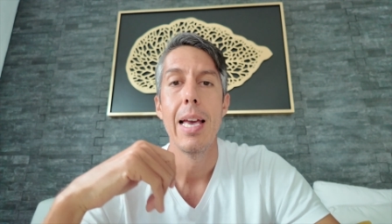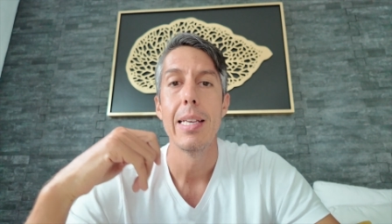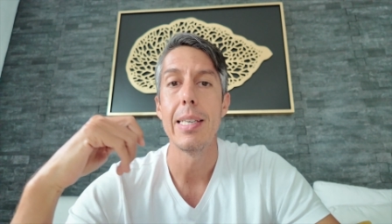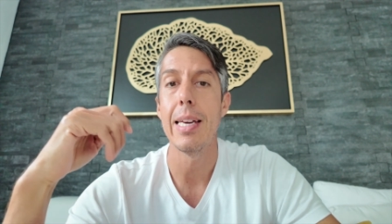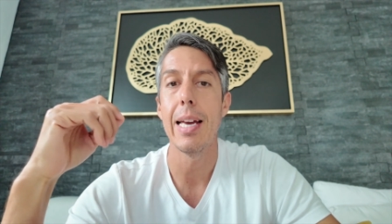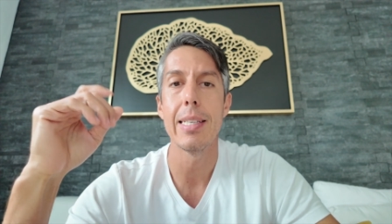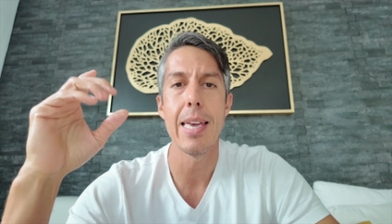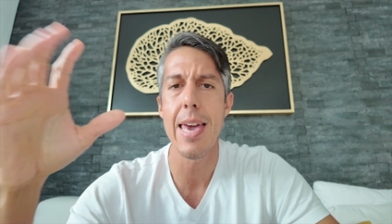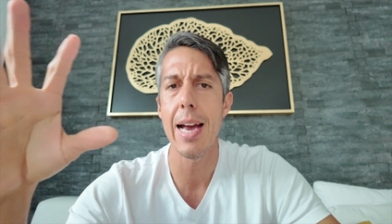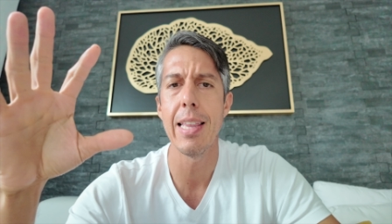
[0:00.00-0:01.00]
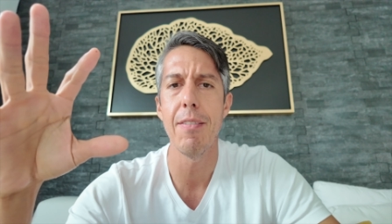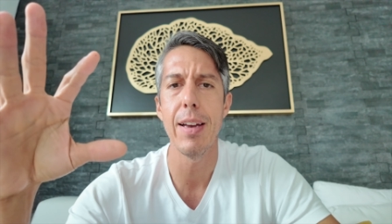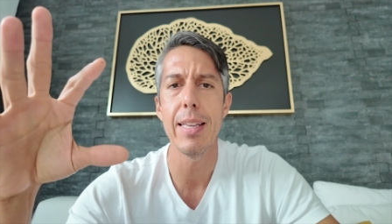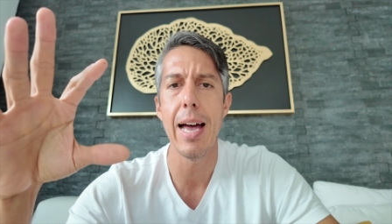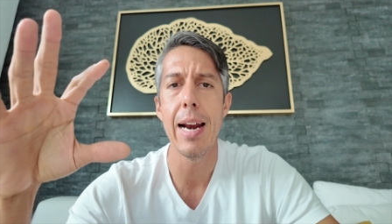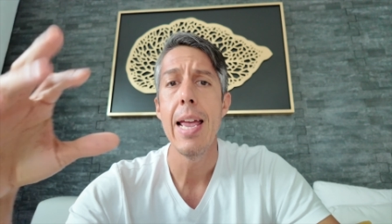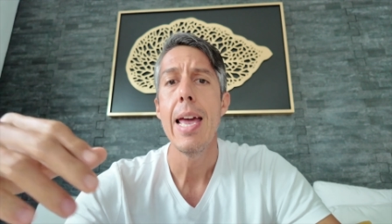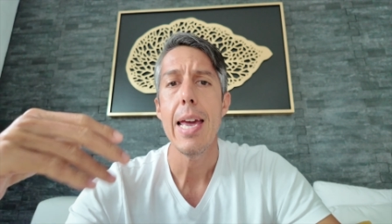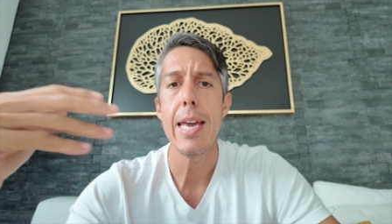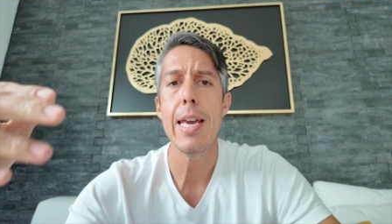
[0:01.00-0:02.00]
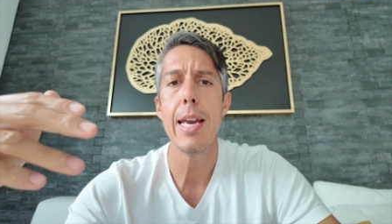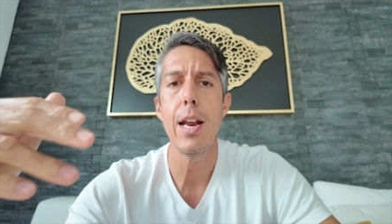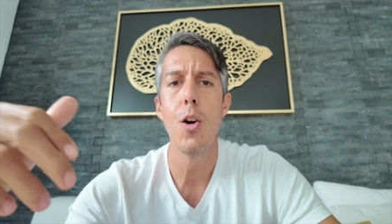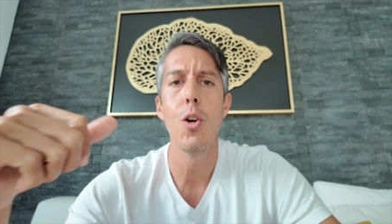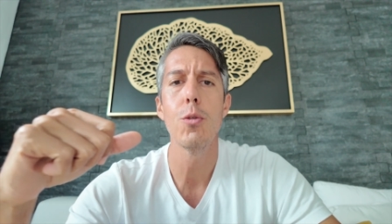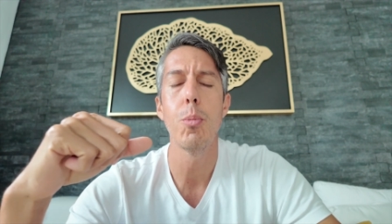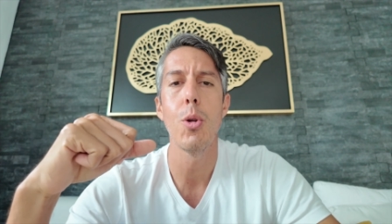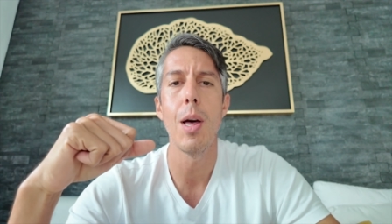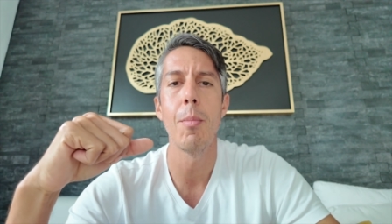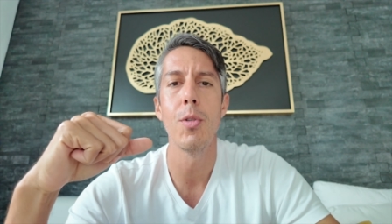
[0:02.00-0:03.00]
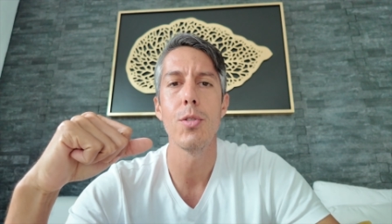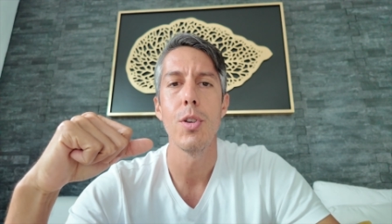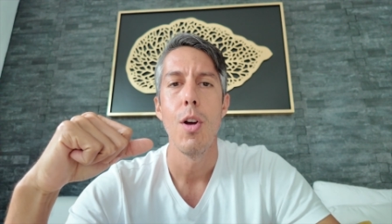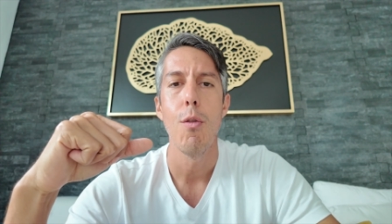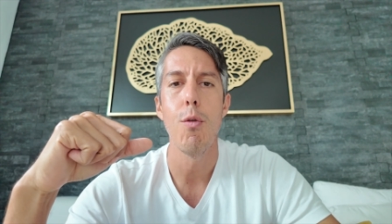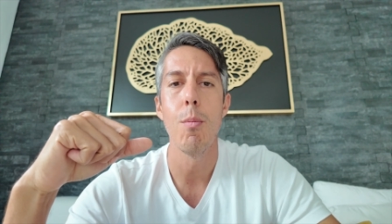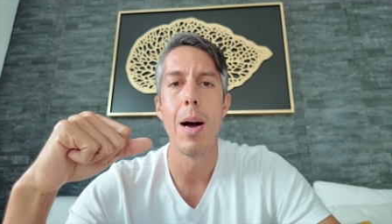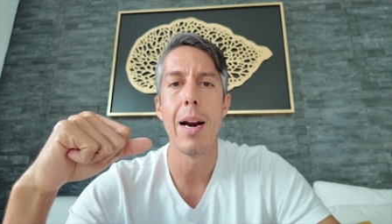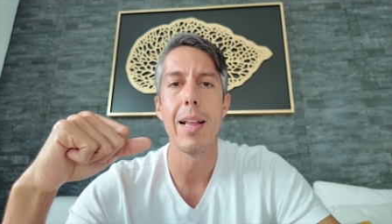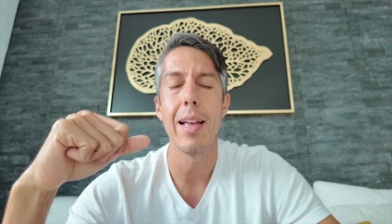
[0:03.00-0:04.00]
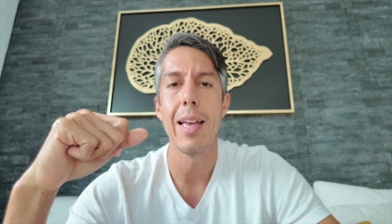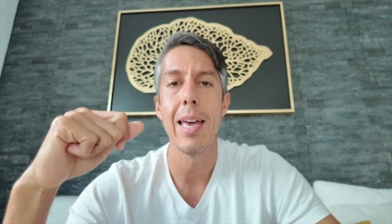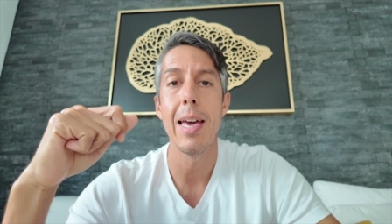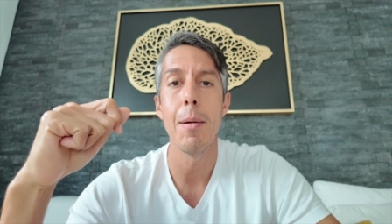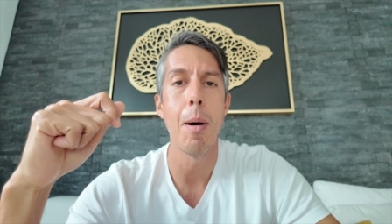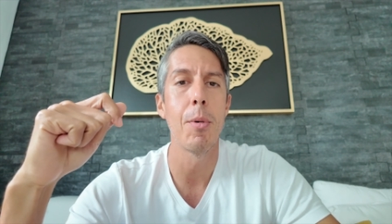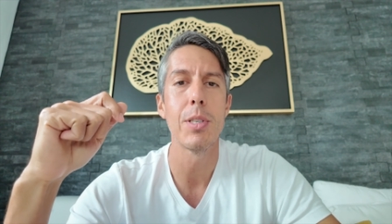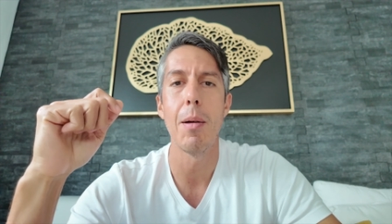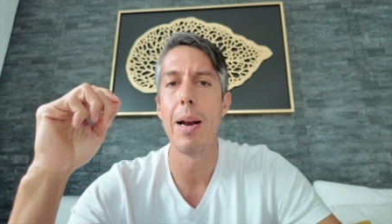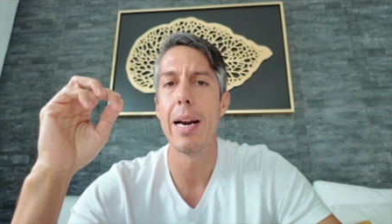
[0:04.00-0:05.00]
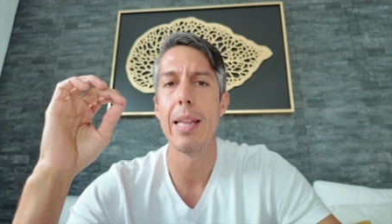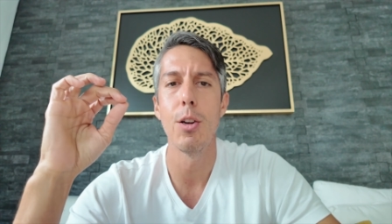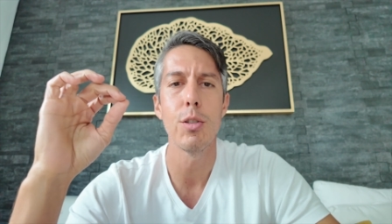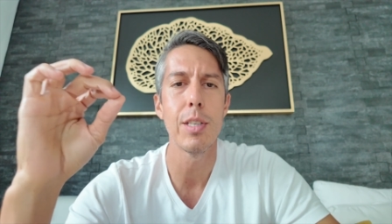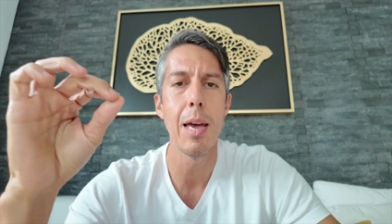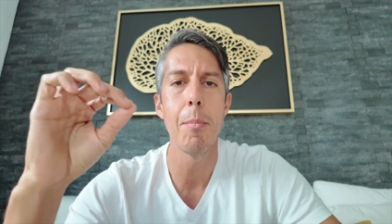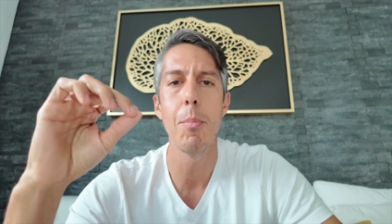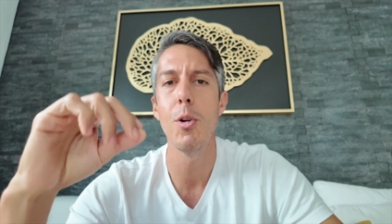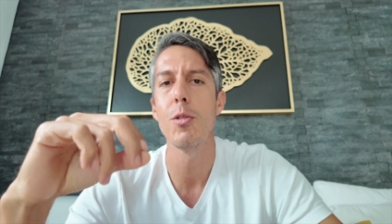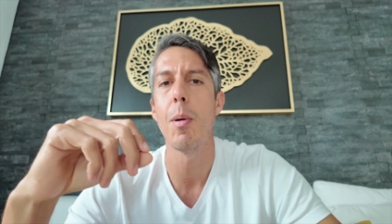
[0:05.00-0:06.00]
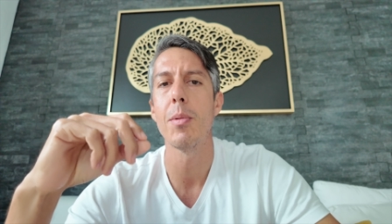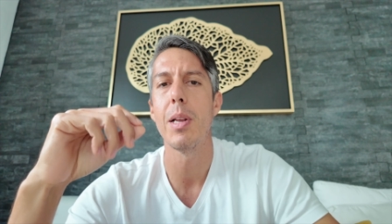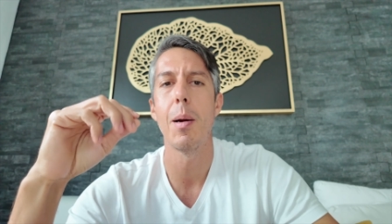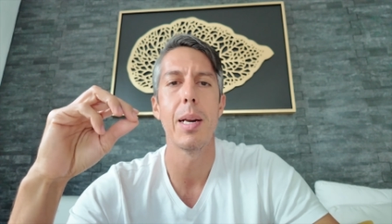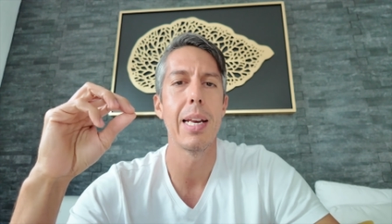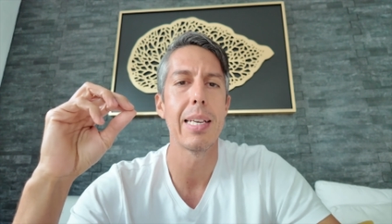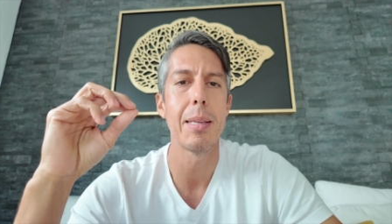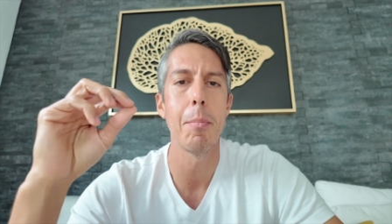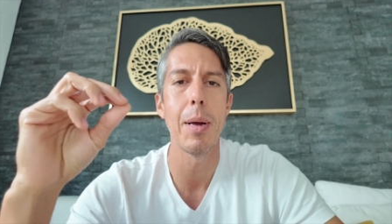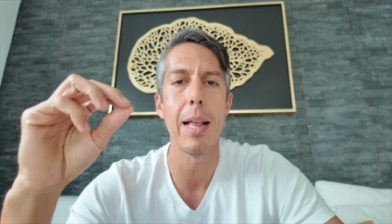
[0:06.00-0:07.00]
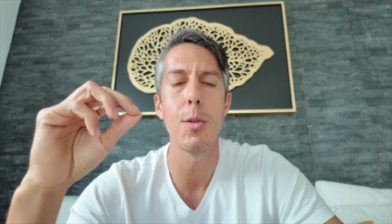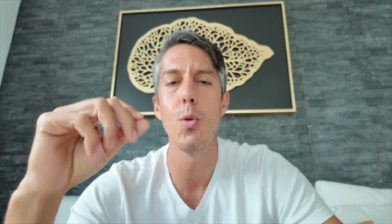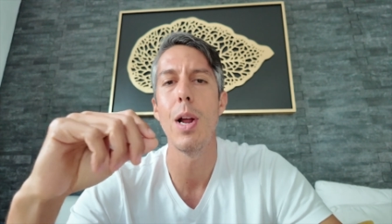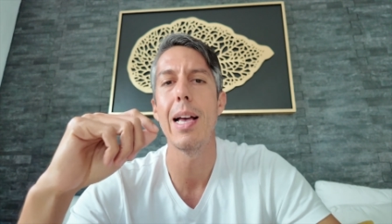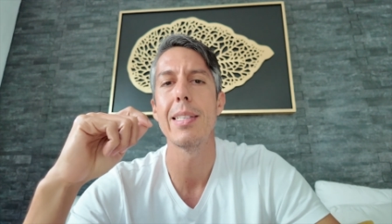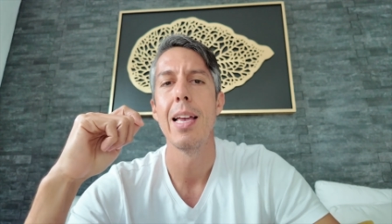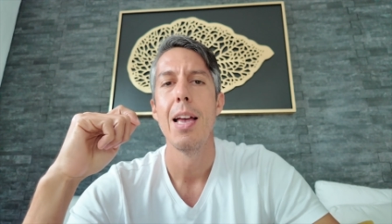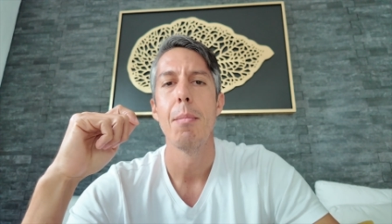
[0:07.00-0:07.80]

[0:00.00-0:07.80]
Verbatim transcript: sin que se lleguen a afectar y los podamos fumar eh, vamos a hablar de los tiempos, vamos a hablar de las temperaturas,